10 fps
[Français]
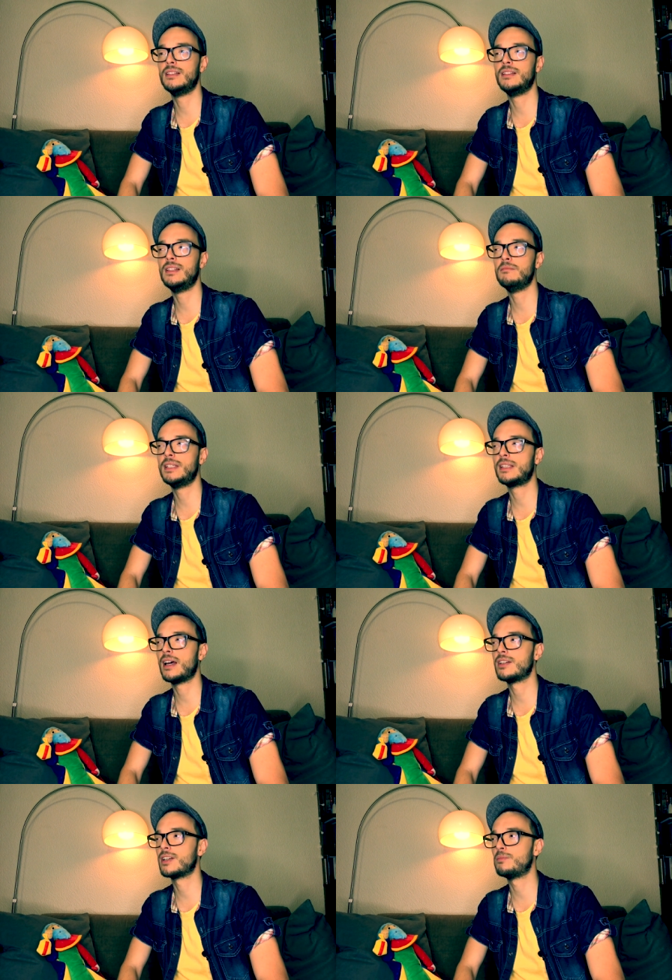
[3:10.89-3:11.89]
des,
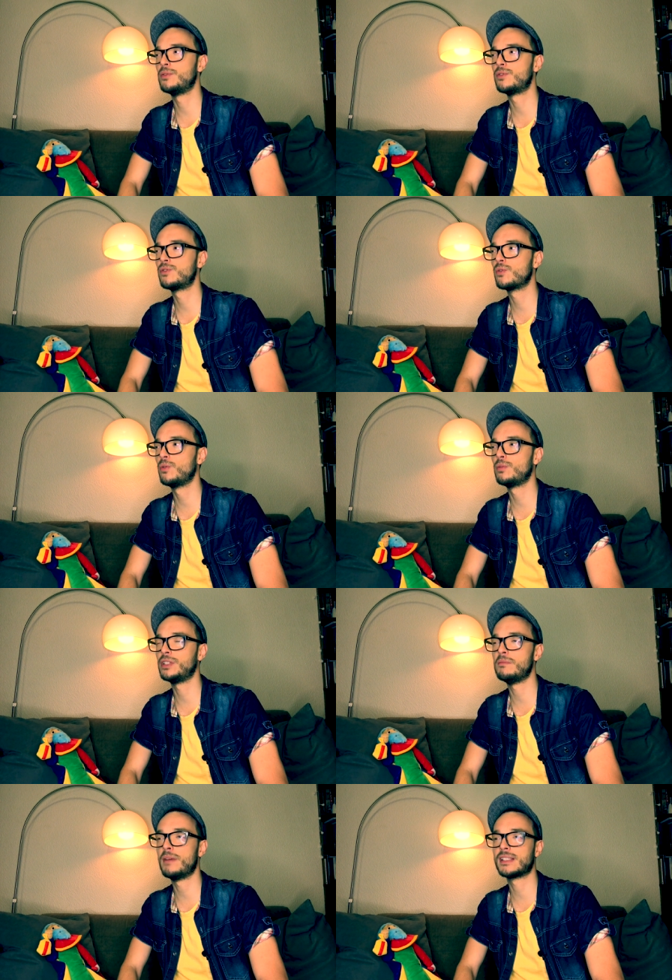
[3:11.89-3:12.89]
messages un peu sombres,
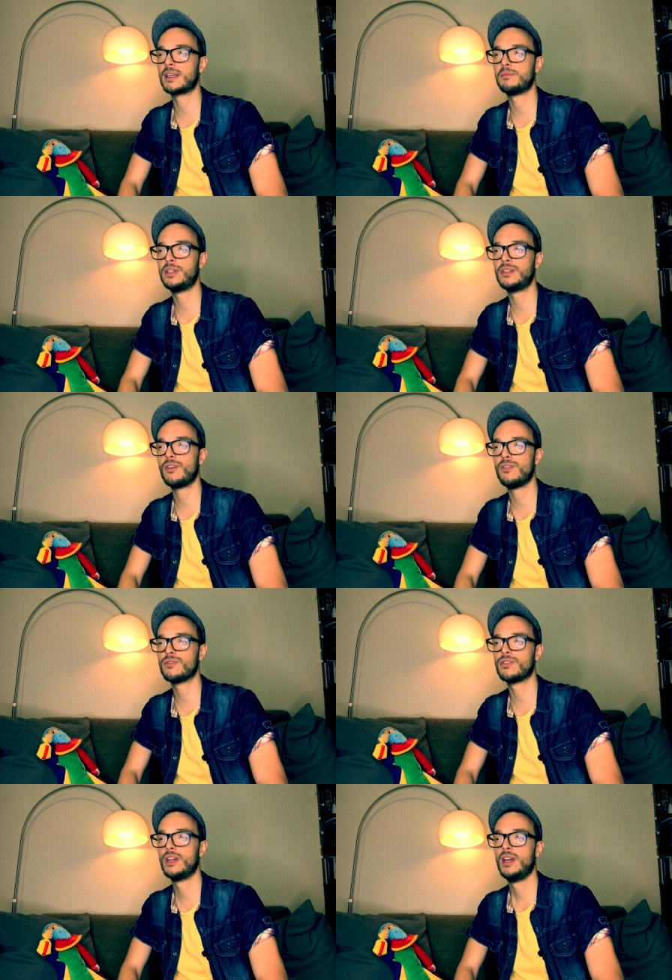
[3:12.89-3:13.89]
des masques un peu
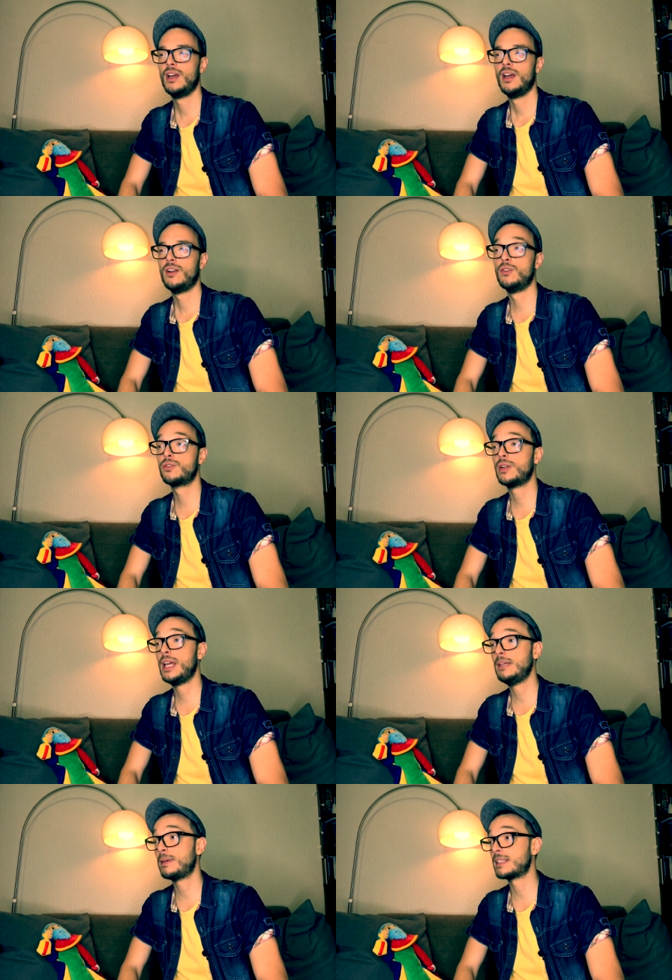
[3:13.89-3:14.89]
étranges. Le
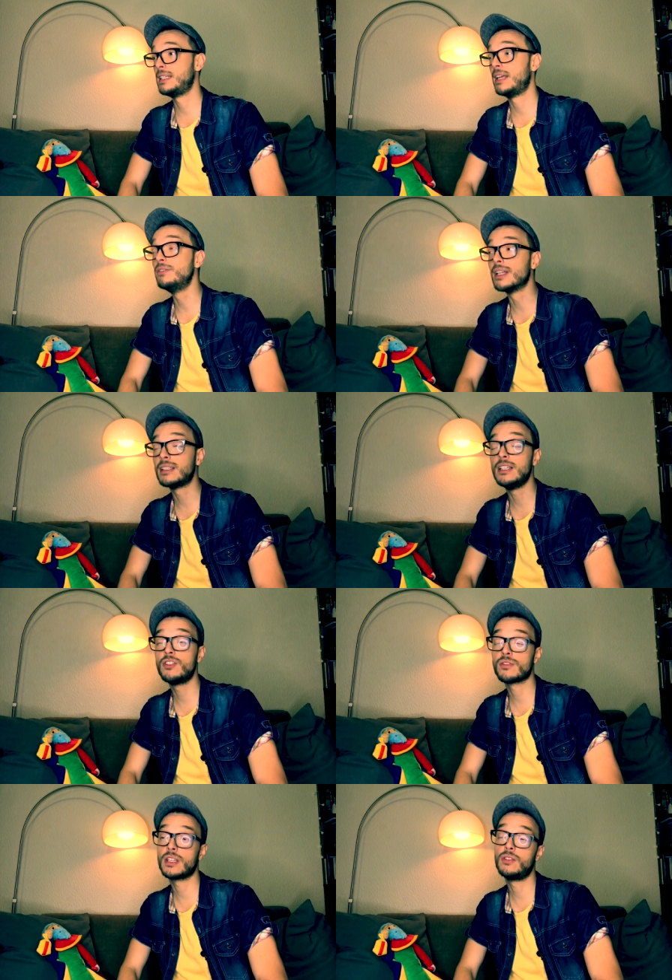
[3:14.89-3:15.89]
soleil, parce qu'il a une
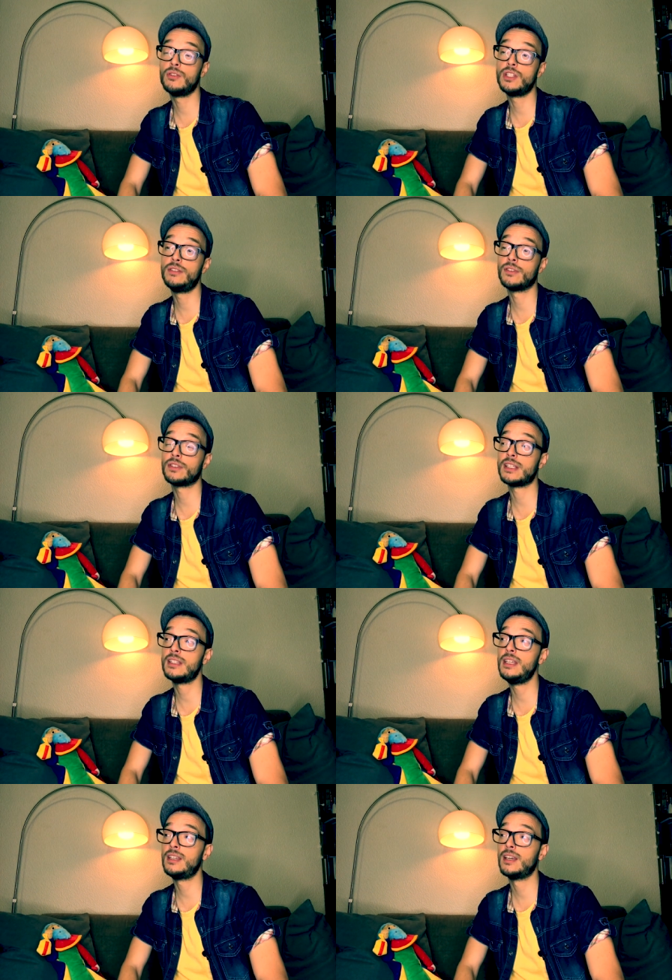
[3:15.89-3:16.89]
intelligence écologique
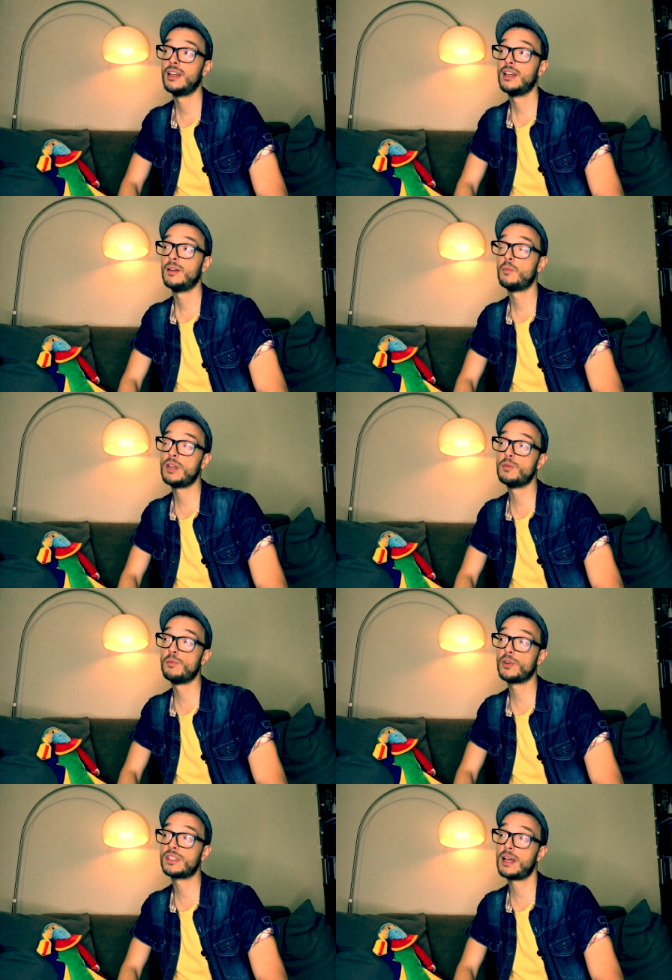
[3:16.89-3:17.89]
fantastique. Moi, il me
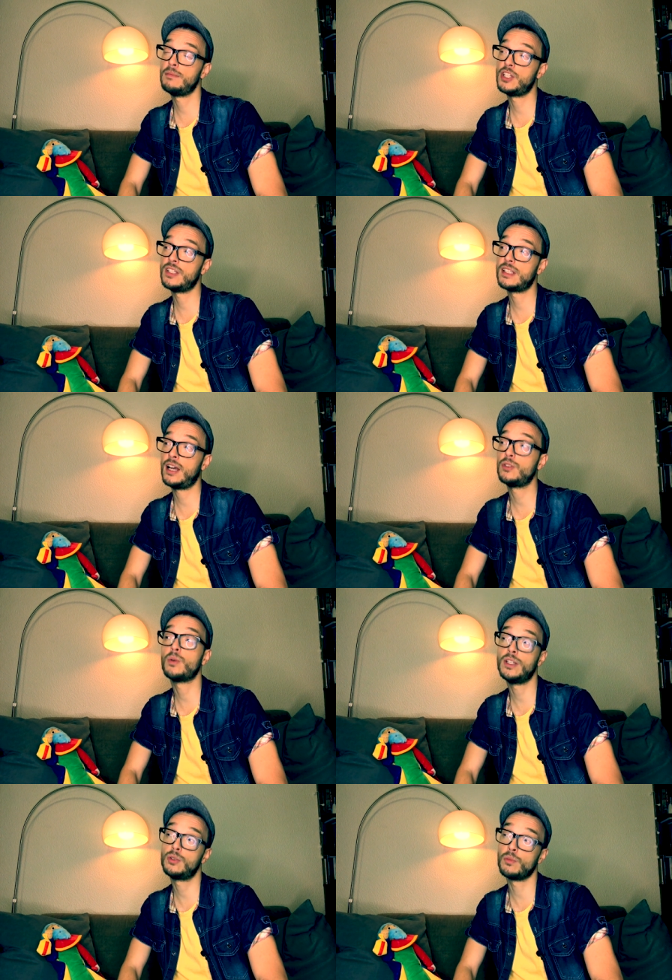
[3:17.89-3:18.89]
manque ça, mais j'ai ça.
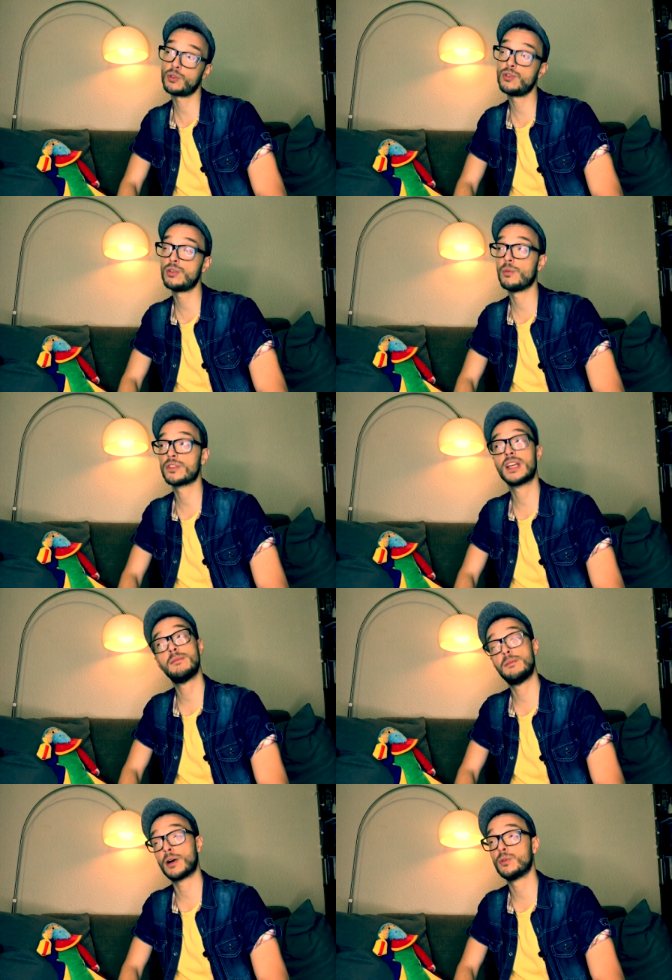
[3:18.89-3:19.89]
Toi, il te manque justement ça,
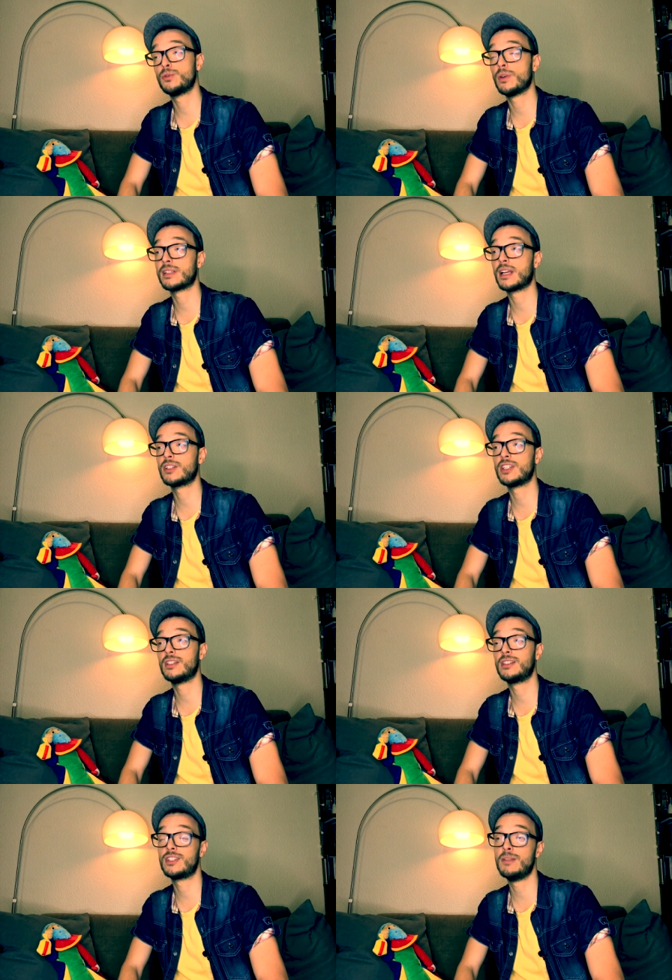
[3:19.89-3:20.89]
mais par contre, tu as ça que je
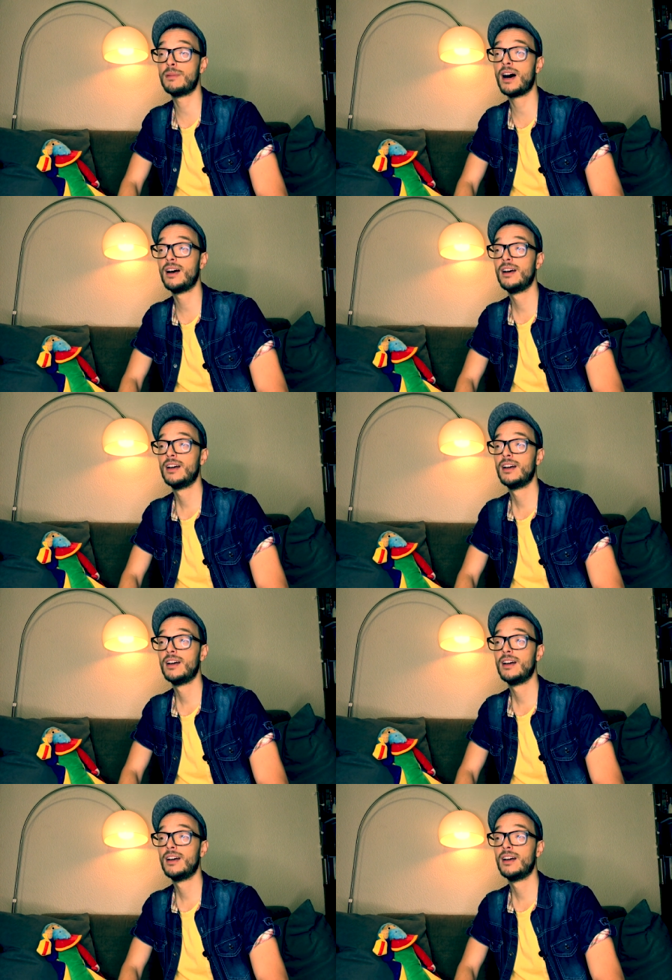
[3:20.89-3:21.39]
n'ai pas